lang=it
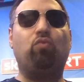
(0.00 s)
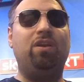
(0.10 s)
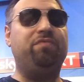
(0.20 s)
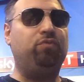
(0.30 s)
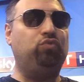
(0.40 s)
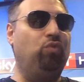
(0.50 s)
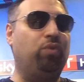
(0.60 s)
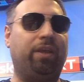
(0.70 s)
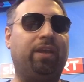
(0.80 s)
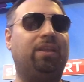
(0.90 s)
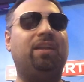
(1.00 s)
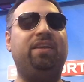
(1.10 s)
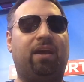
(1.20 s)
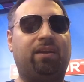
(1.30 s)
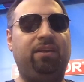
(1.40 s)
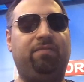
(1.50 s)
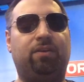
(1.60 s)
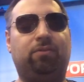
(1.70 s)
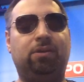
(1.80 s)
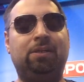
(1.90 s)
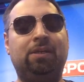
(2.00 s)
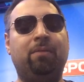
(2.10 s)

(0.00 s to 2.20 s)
quelli futuri che da lì arrivano,